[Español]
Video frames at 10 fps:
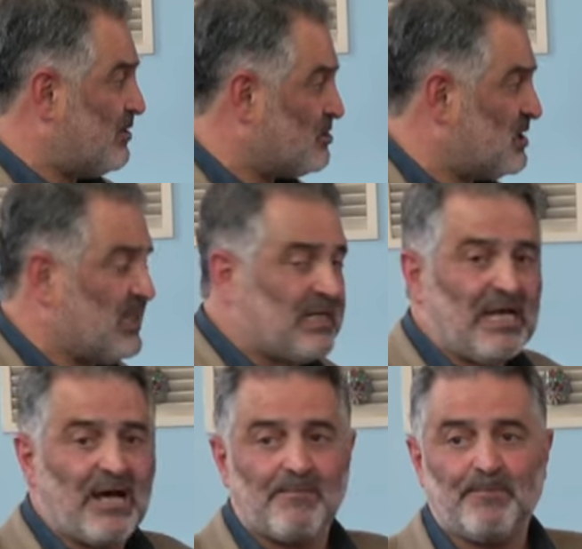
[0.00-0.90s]
en los
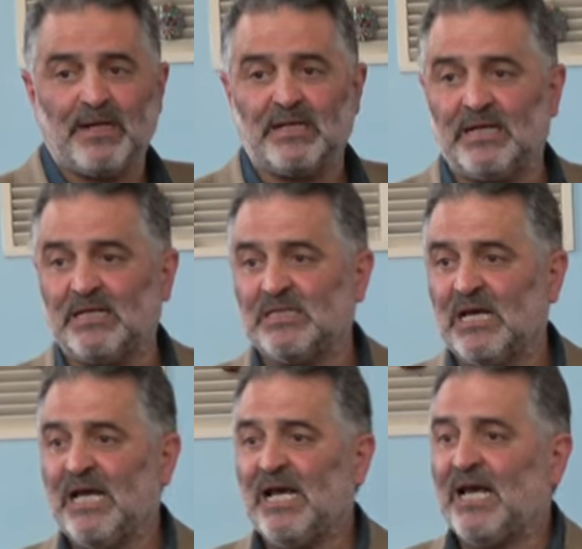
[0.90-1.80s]
intérpretes,
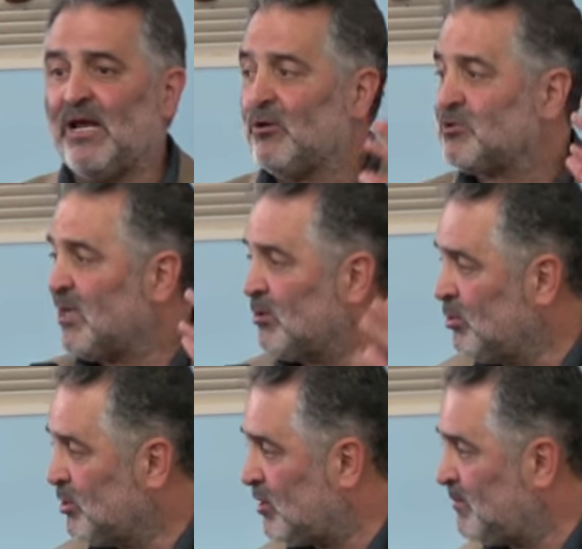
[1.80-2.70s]
en los
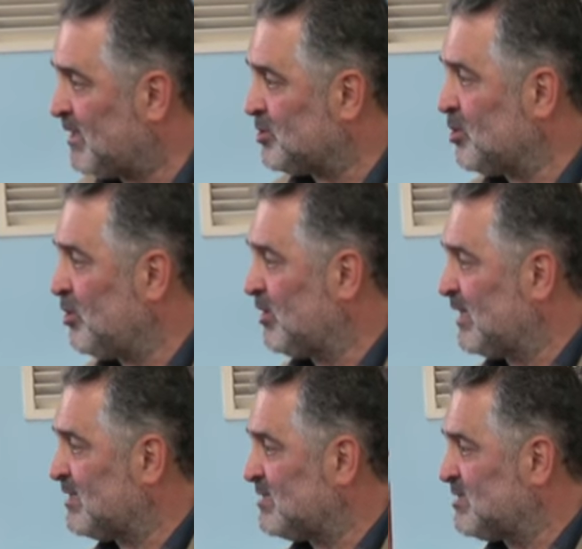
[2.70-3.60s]
adultos
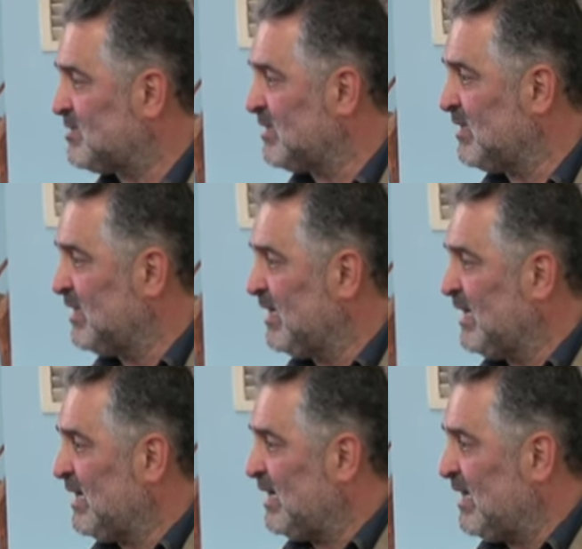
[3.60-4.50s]
mayores,
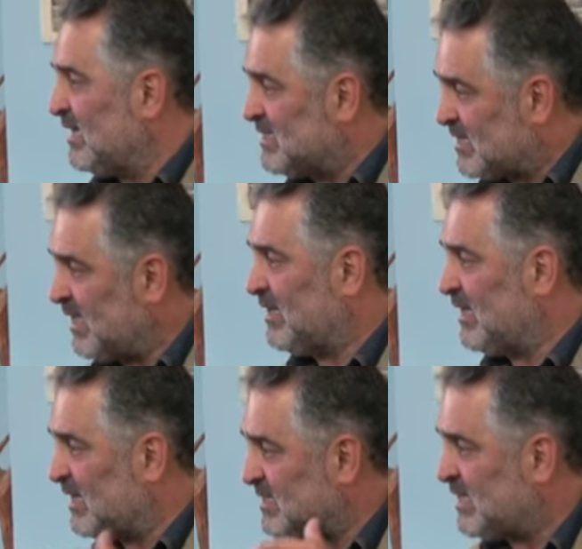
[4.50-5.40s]

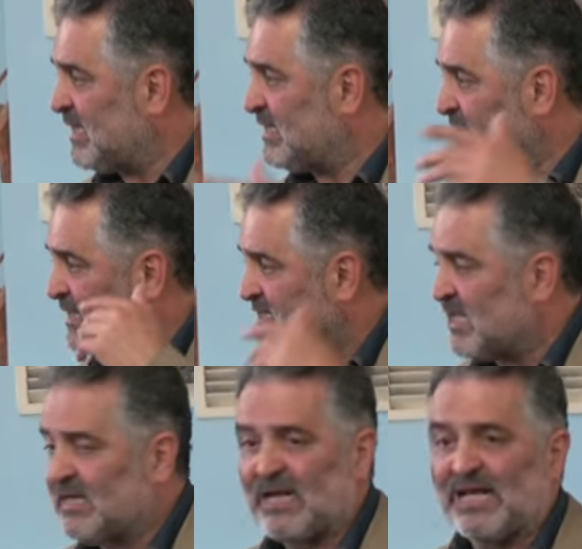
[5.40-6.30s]
etcétera, etcétera,
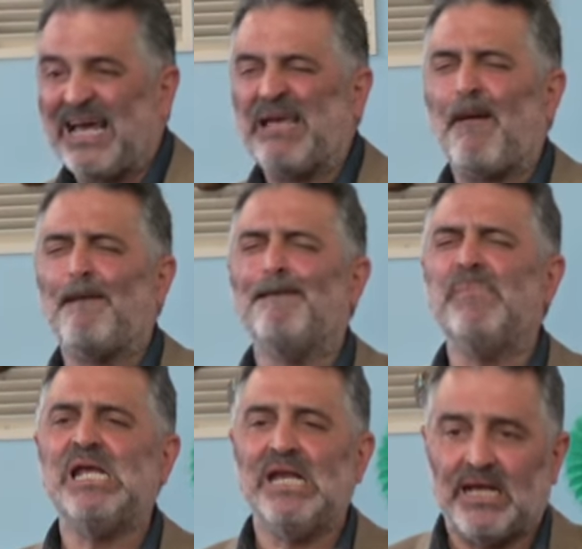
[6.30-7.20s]
etcétera. Y hay
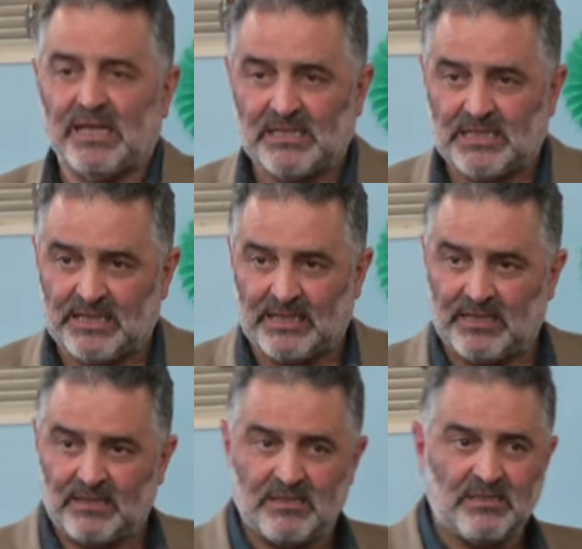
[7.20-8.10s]
miles de
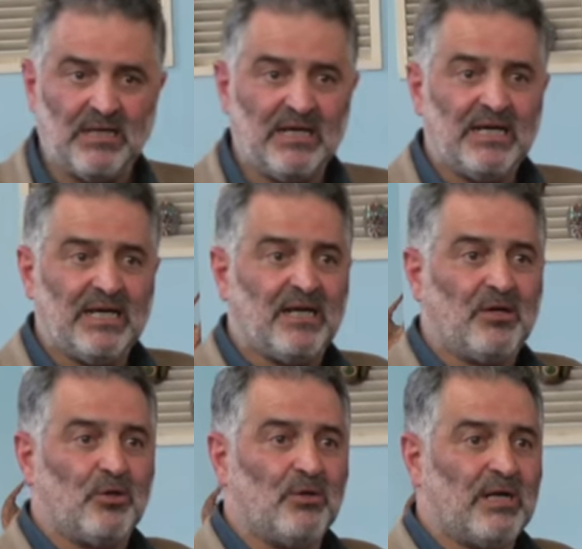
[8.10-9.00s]
etcéteras.
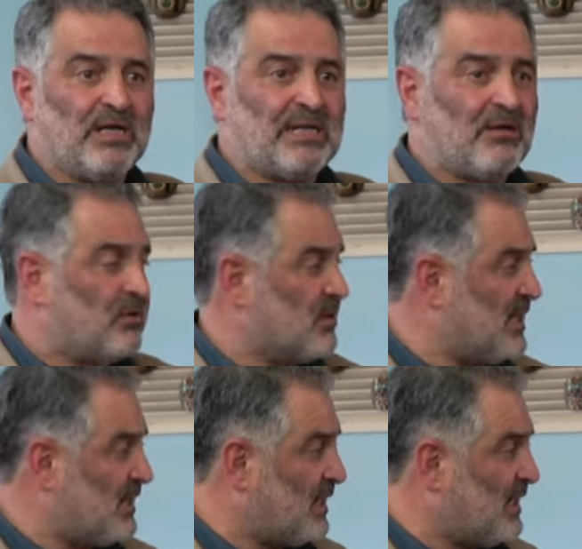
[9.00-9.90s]
En toda esta
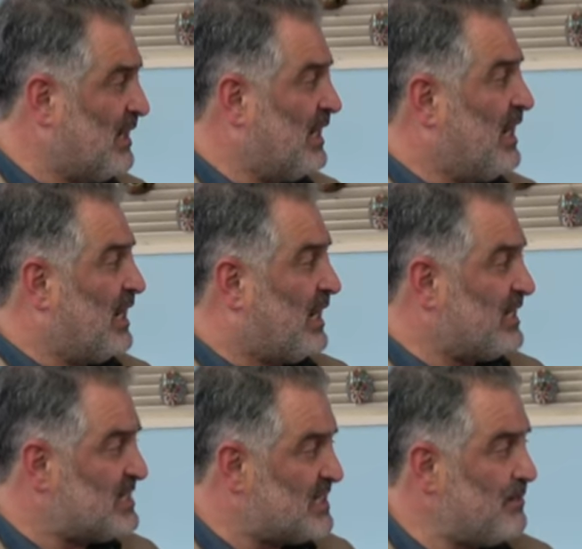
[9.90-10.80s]
jornada la
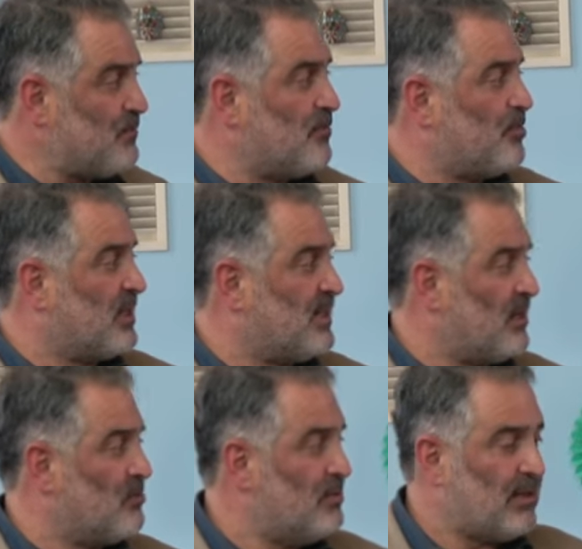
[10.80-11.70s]
hicimos porque en
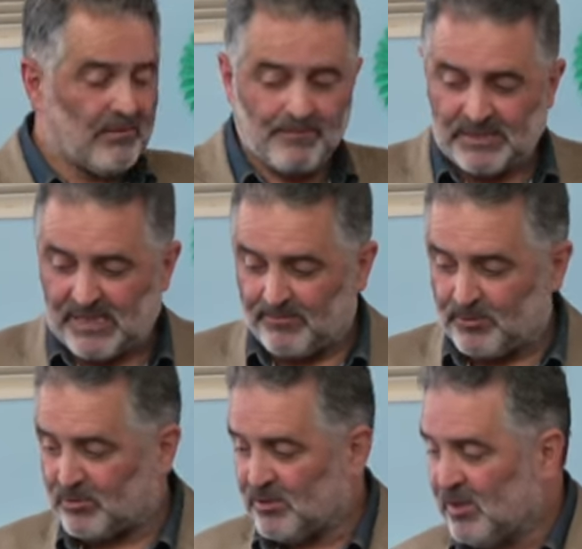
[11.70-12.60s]
algún lado
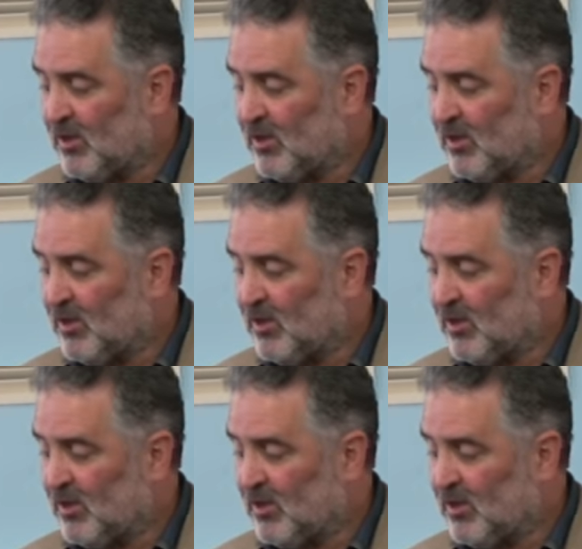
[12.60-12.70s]
empezamos.